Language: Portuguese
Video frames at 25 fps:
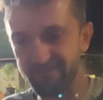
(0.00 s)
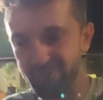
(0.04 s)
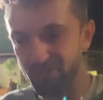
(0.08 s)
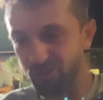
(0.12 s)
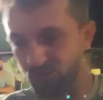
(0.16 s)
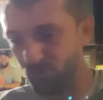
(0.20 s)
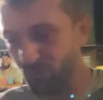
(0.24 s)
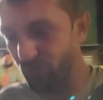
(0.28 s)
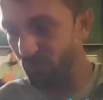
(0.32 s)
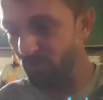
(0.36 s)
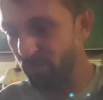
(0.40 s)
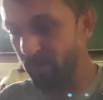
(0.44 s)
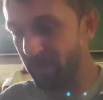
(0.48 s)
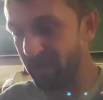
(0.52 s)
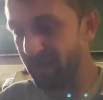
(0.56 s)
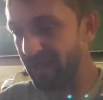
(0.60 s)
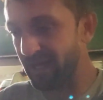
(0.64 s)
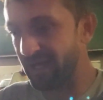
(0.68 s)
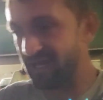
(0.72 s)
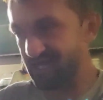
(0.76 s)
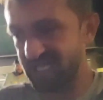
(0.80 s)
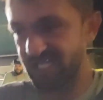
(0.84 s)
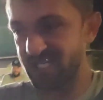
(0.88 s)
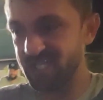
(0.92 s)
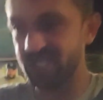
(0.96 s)
que eu comprei
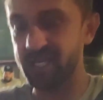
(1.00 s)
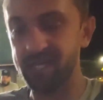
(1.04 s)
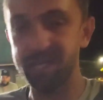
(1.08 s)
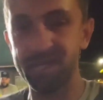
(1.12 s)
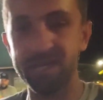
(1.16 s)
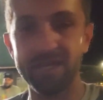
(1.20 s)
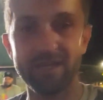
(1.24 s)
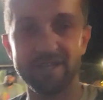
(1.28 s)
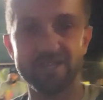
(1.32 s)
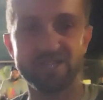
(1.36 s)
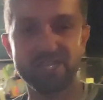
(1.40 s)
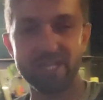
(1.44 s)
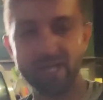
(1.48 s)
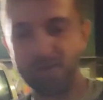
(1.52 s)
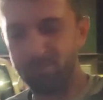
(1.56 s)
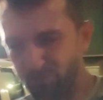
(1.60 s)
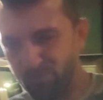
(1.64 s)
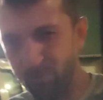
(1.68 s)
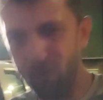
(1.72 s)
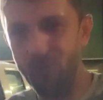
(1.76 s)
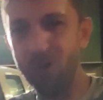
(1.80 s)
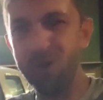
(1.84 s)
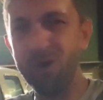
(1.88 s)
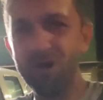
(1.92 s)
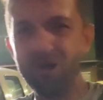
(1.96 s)
carretinha, tinha
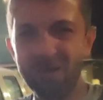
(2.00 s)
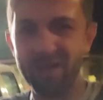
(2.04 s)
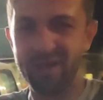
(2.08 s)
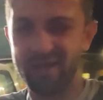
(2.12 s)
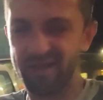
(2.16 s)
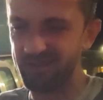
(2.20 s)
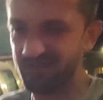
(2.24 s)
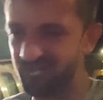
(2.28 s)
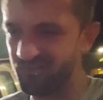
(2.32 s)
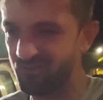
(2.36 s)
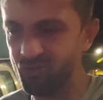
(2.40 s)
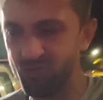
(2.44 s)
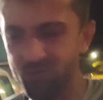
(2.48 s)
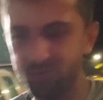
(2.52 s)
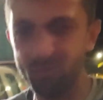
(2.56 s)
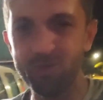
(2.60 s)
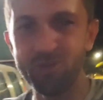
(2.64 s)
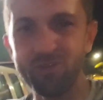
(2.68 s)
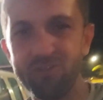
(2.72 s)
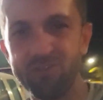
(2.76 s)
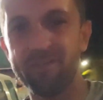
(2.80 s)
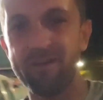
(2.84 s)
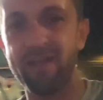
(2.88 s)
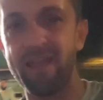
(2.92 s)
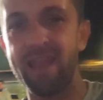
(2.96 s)
poucas, todo mundo
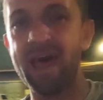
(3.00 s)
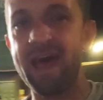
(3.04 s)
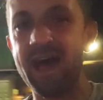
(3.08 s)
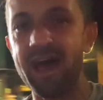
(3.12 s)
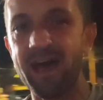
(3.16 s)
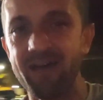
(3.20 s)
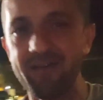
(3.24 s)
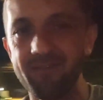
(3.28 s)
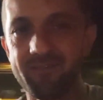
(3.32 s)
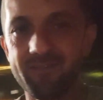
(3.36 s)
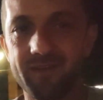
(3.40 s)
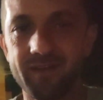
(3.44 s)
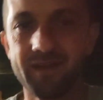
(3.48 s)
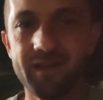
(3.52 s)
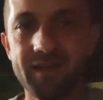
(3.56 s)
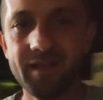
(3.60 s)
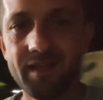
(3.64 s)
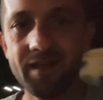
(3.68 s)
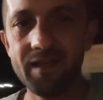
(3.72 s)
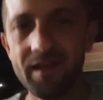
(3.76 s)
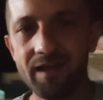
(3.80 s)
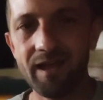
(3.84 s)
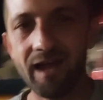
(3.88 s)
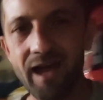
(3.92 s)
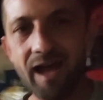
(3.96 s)
falava.
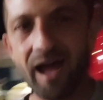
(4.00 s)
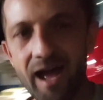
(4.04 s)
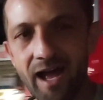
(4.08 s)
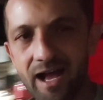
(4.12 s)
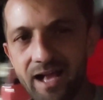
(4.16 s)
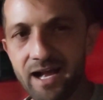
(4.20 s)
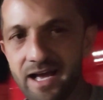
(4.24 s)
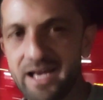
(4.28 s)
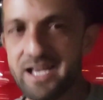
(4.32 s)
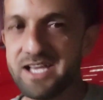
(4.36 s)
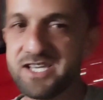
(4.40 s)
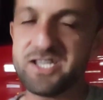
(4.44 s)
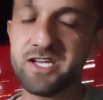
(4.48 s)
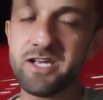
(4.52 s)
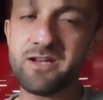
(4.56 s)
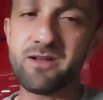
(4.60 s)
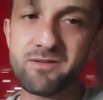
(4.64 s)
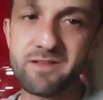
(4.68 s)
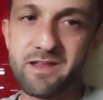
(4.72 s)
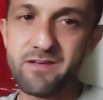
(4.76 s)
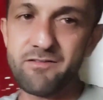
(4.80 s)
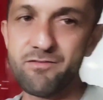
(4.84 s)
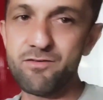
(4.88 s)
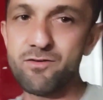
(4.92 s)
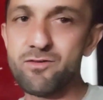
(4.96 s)
Ah, carretinha não
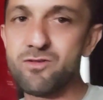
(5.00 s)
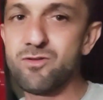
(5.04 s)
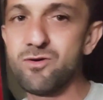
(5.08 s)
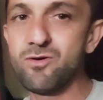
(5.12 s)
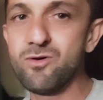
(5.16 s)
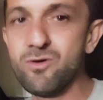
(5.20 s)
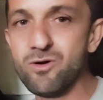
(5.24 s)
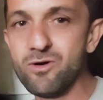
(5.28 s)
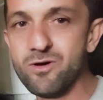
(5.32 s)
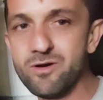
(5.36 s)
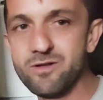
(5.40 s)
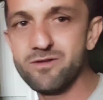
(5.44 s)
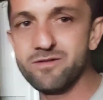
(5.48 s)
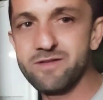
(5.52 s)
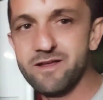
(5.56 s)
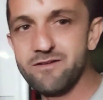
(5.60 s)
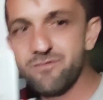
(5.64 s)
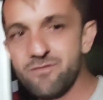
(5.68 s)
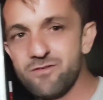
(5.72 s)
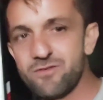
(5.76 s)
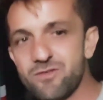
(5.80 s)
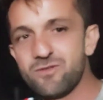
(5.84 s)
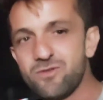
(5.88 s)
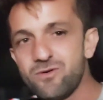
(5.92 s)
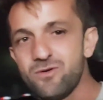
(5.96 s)
tem futuro, não tem
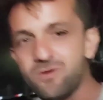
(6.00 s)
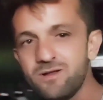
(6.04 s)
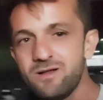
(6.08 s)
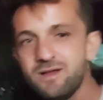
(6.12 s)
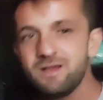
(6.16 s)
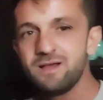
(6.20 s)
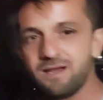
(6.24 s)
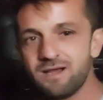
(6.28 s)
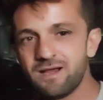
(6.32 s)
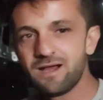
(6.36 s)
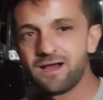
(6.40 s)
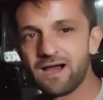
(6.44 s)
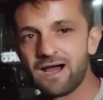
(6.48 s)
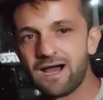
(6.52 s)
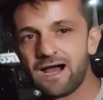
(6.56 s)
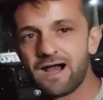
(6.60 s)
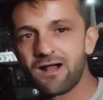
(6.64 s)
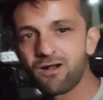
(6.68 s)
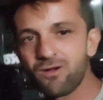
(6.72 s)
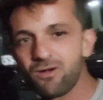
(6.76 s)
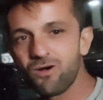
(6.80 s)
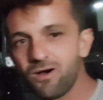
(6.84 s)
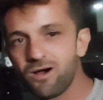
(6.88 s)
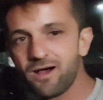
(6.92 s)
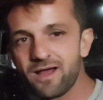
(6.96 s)
futuro.
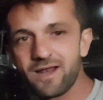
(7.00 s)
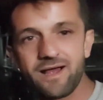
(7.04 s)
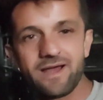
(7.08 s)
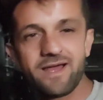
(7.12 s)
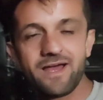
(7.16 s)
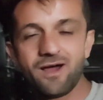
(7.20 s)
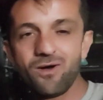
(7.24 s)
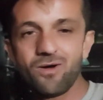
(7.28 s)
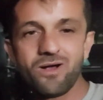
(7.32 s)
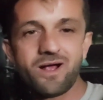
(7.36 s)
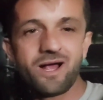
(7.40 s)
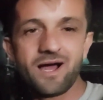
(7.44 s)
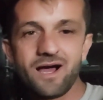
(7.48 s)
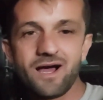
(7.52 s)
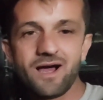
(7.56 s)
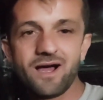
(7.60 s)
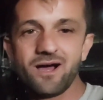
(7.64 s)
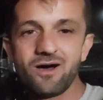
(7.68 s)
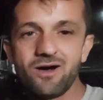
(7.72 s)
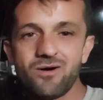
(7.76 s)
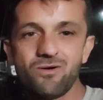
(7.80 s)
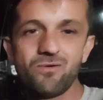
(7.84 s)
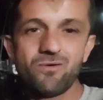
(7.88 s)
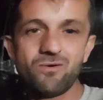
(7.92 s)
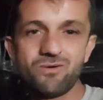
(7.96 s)
Agora é o
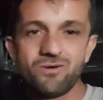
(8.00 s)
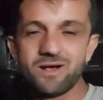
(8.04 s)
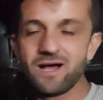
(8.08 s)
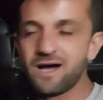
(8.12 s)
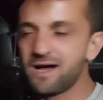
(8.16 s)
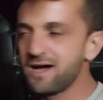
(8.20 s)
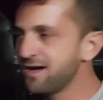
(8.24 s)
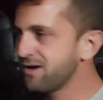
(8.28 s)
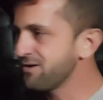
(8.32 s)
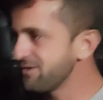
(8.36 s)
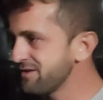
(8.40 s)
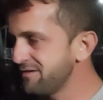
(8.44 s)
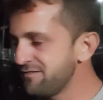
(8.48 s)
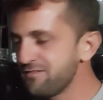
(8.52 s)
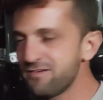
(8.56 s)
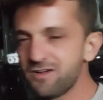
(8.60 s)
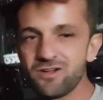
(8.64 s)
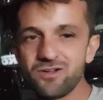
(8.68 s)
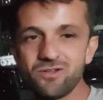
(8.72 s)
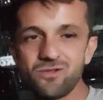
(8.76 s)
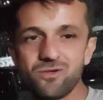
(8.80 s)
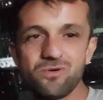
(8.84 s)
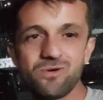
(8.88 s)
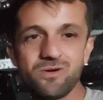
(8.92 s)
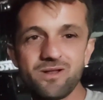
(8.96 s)
carrão, o carrão da
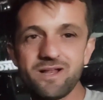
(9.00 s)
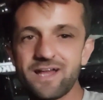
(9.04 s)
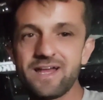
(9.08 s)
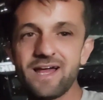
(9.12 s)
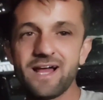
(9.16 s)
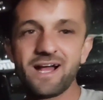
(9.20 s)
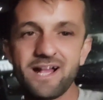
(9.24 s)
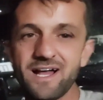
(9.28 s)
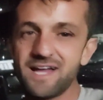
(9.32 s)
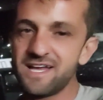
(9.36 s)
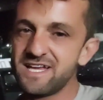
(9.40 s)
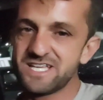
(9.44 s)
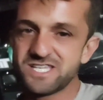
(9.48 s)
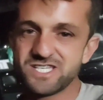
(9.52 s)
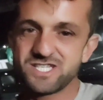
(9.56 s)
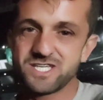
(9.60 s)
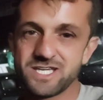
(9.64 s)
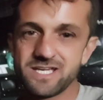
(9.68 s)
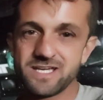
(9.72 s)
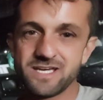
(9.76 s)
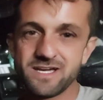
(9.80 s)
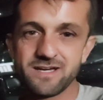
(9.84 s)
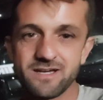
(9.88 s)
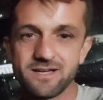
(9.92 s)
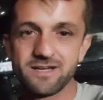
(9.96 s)
verdura é a
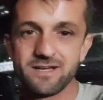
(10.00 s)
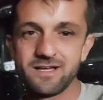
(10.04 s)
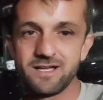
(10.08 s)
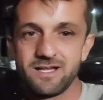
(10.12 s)
carretinha.